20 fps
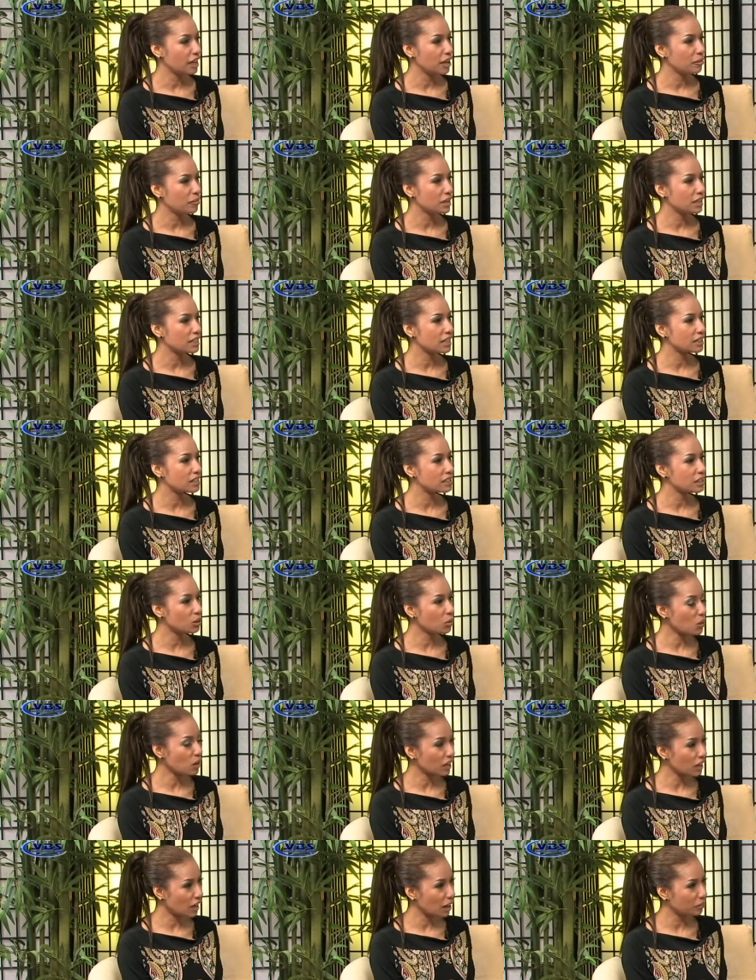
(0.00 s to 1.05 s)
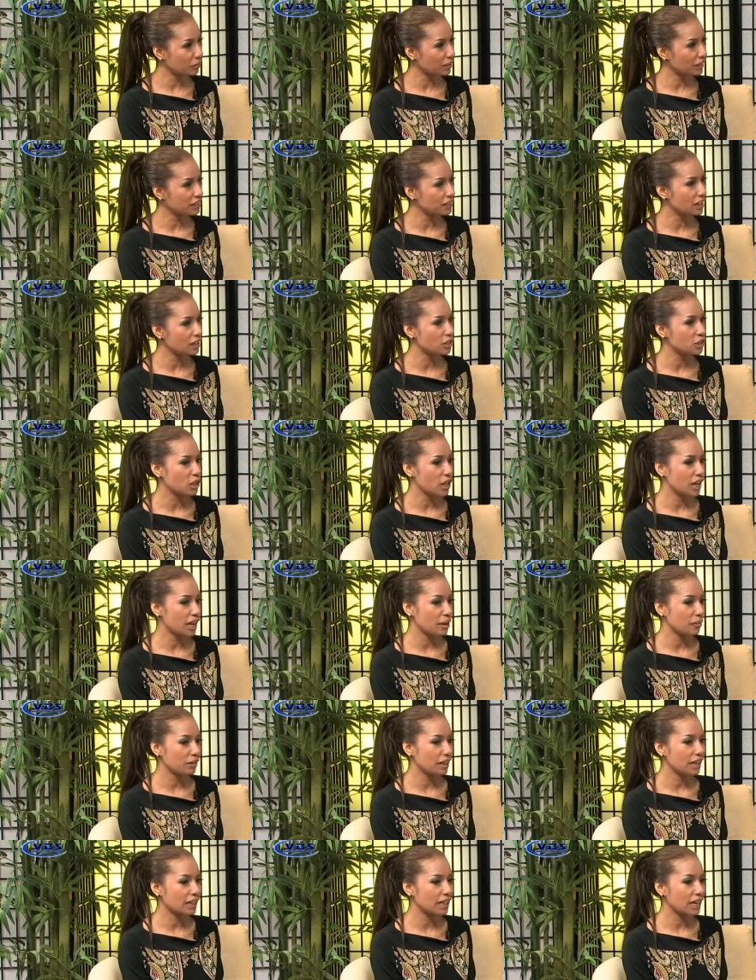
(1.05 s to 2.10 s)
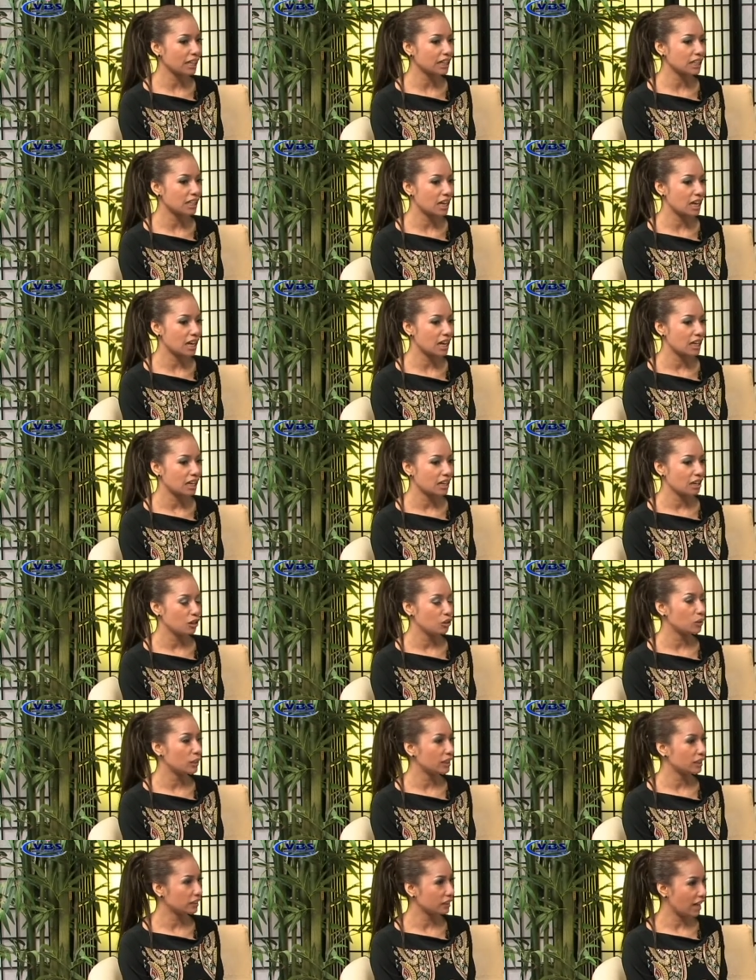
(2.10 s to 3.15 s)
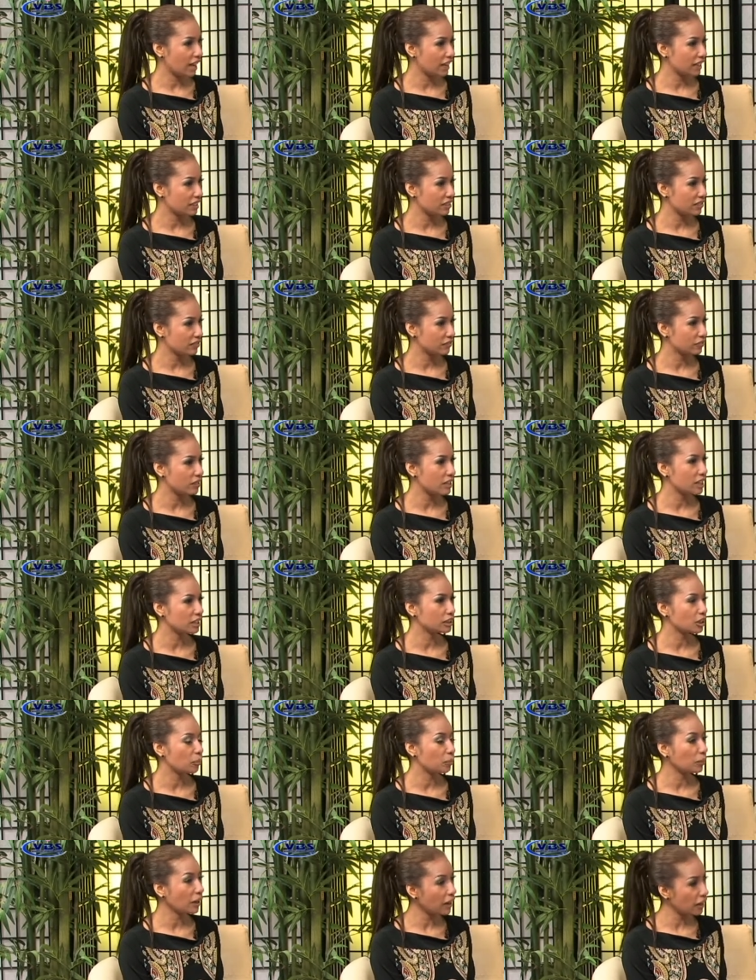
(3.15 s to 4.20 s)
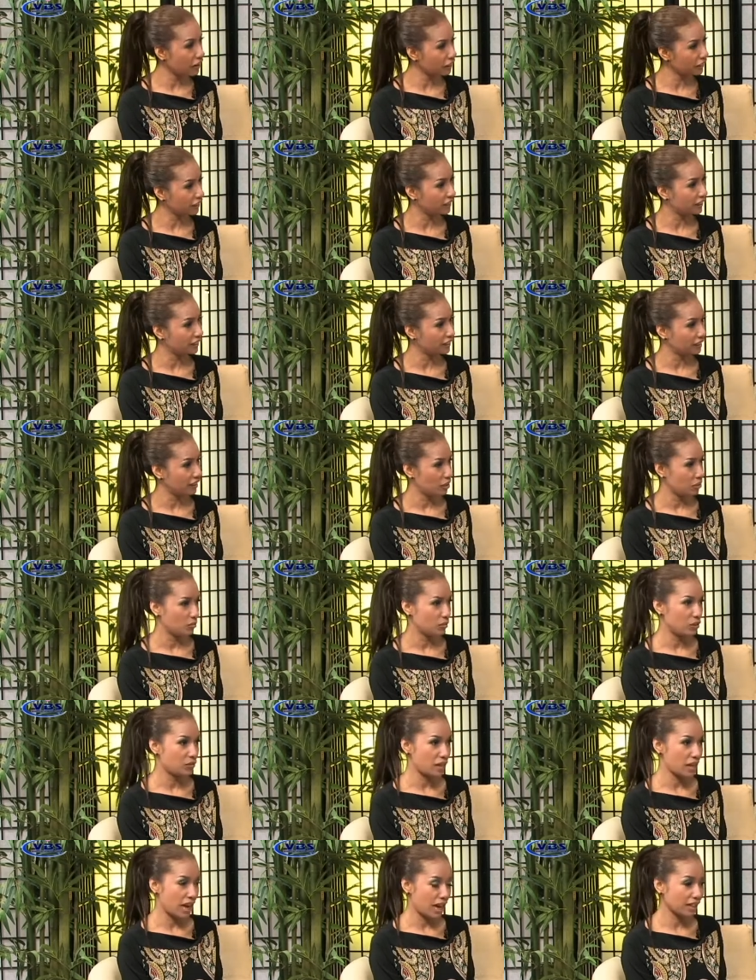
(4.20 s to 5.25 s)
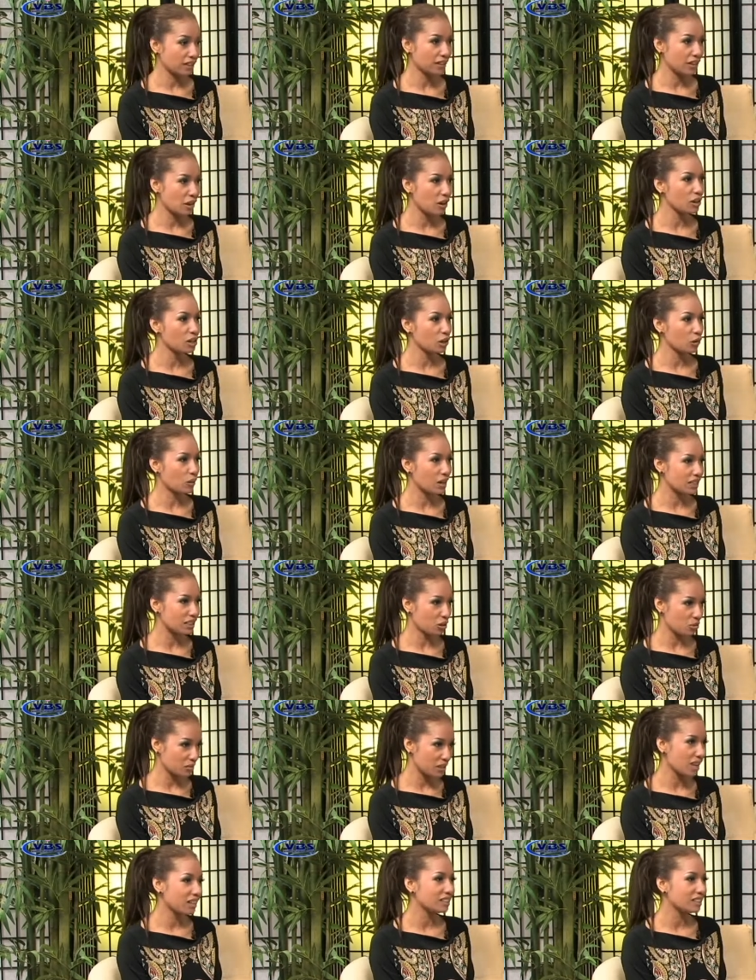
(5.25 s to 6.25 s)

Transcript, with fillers: em là nhạc sĩ quốc khâm đã dạy cho em cái cách uh, luyện thanh và vâng. tập hơi bởi vì hát cái hơi là quan trọng nhất